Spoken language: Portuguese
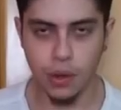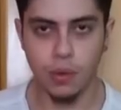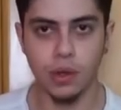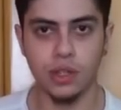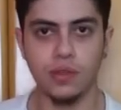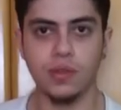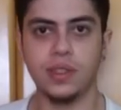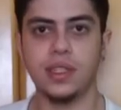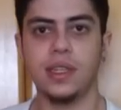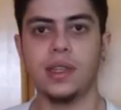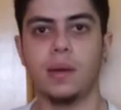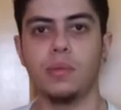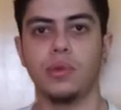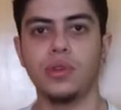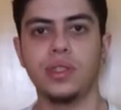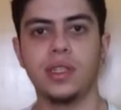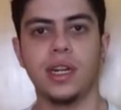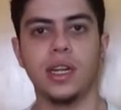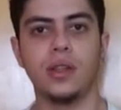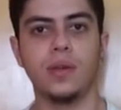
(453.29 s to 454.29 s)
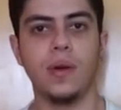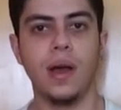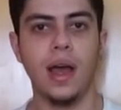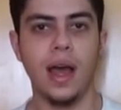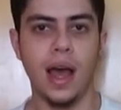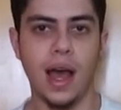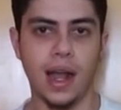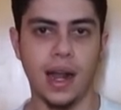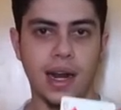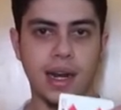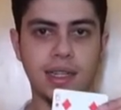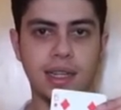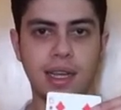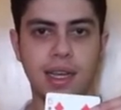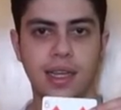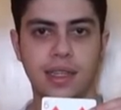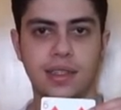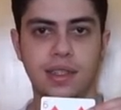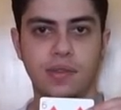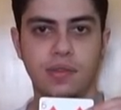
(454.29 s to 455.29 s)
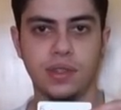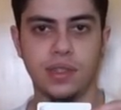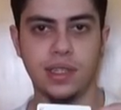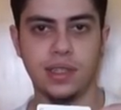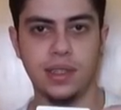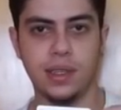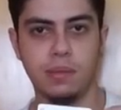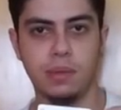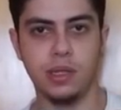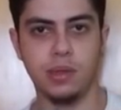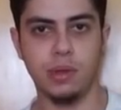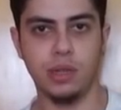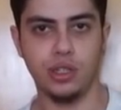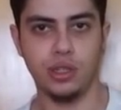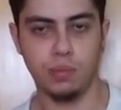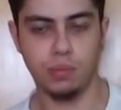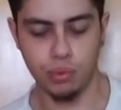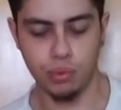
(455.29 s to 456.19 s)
enquanto você está mostrando a carta que é assim, você simplesmente